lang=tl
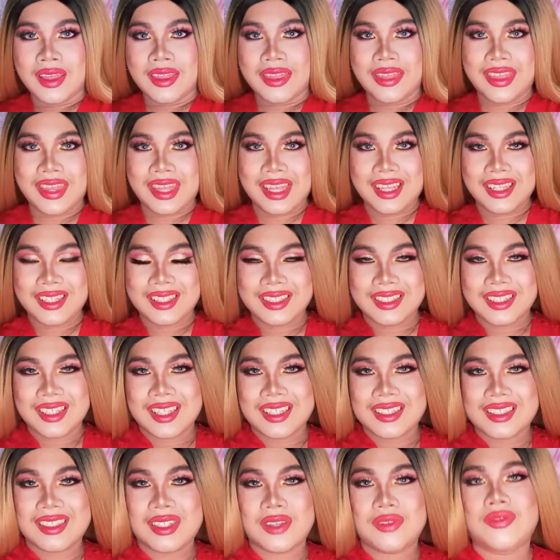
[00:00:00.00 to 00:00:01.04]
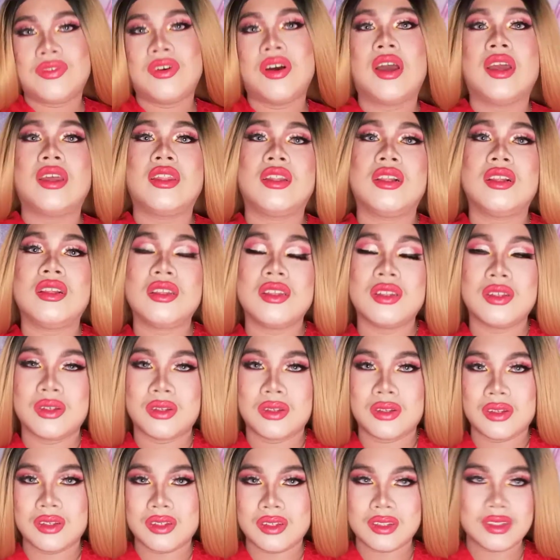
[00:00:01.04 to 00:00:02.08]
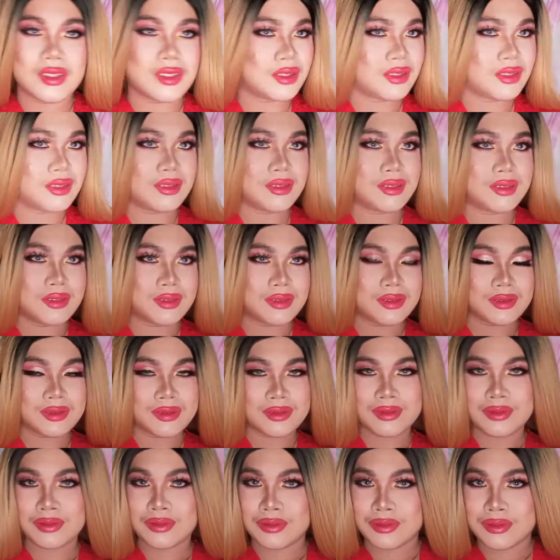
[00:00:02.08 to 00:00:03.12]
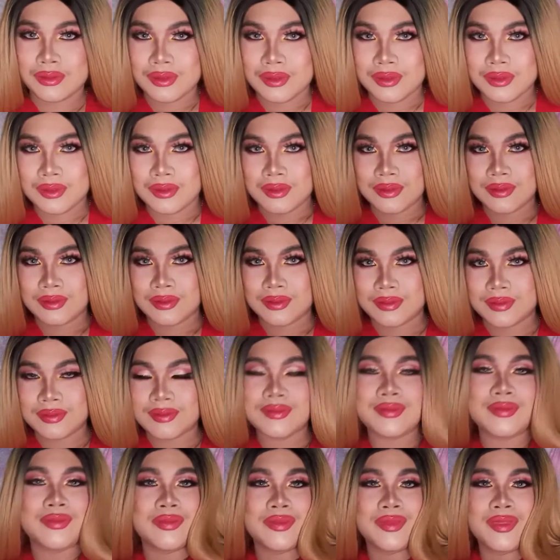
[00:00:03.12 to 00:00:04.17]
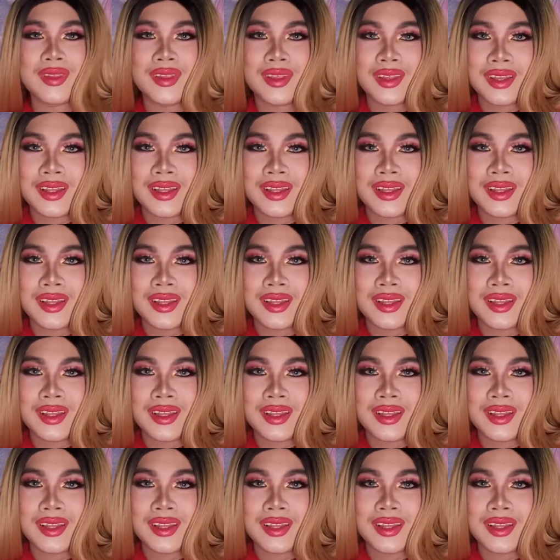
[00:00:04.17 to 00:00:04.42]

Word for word: This is the final look. Wow!